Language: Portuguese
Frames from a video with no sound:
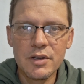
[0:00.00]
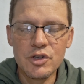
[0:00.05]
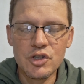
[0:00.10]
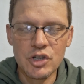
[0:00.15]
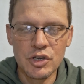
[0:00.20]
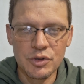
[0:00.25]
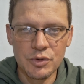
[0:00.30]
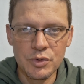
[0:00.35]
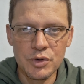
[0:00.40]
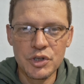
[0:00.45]

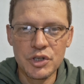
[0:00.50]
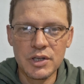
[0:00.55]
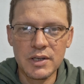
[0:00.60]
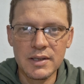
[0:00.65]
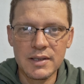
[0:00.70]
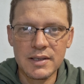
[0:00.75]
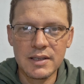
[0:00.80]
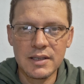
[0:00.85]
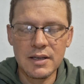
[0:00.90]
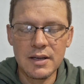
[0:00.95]
Jesus
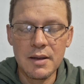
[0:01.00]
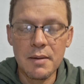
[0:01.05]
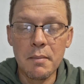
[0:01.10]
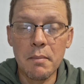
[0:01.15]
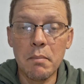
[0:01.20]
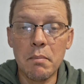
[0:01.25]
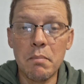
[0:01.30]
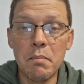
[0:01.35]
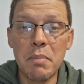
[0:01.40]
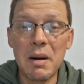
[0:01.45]
disse:
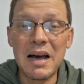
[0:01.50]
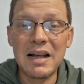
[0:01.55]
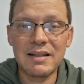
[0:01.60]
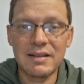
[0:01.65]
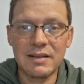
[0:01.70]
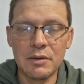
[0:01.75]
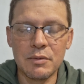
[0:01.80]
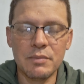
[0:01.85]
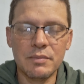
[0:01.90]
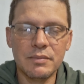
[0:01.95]

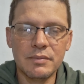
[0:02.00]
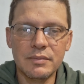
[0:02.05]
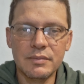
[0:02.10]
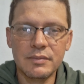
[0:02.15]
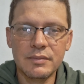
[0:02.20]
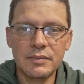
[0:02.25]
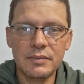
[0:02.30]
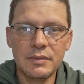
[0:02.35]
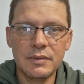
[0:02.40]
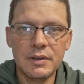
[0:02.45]
batam
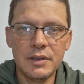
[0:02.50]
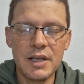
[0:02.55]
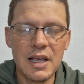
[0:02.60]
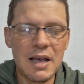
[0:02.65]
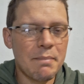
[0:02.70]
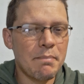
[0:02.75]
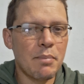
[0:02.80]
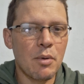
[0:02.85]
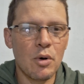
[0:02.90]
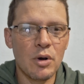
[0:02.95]
e
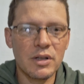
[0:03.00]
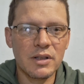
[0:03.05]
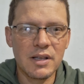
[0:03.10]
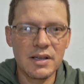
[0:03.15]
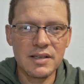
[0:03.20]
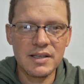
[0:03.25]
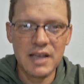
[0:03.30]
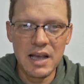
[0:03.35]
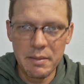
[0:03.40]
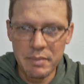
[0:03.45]
a porta
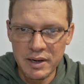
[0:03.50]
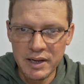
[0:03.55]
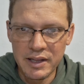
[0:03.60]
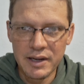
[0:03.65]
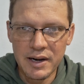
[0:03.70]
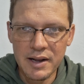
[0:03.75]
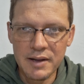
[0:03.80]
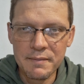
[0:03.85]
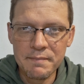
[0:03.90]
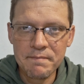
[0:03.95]
se
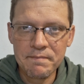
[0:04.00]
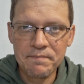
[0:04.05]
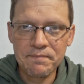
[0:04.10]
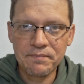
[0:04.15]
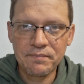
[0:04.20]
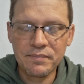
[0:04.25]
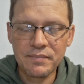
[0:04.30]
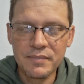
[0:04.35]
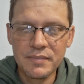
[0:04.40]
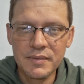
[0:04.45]
abrirá.
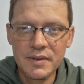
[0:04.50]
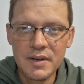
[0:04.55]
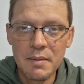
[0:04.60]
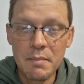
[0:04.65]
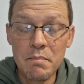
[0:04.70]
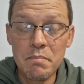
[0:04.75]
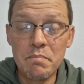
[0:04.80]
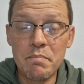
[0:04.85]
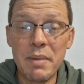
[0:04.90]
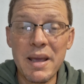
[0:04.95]

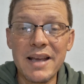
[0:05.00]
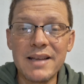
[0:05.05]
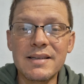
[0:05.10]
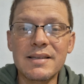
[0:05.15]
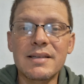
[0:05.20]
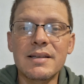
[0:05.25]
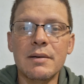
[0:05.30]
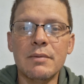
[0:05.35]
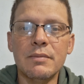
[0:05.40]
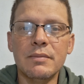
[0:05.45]

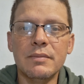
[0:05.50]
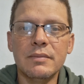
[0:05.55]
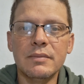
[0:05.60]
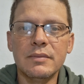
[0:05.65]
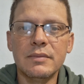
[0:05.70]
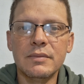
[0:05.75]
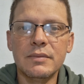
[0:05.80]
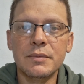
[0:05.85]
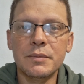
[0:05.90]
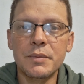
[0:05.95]
Peçam
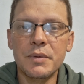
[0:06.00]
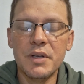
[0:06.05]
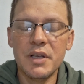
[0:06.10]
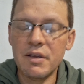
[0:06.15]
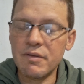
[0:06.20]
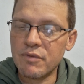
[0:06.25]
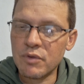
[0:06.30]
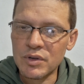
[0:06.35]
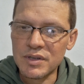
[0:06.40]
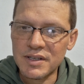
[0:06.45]

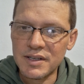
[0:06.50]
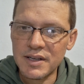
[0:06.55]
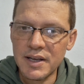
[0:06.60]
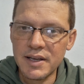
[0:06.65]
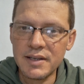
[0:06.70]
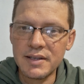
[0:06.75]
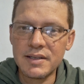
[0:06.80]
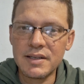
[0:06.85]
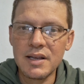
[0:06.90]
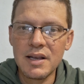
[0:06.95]
e
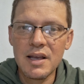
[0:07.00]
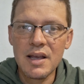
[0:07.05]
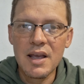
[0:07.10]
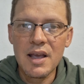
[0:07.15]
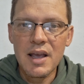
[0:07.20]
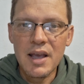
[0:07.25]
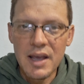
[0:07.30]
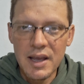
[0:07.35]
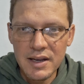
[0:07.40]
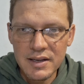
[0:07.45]
vocês
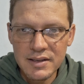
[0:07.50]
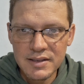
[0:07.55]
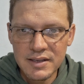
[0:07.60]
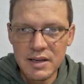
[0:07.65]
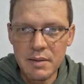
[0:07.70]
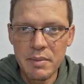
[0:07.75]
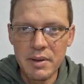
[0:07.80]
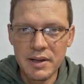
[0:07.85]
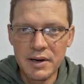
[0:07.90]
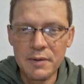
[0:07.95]

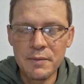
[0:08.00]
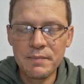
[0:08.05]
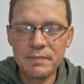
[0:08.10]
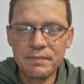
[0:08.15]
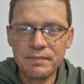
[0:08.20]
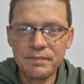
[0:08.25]
receberão.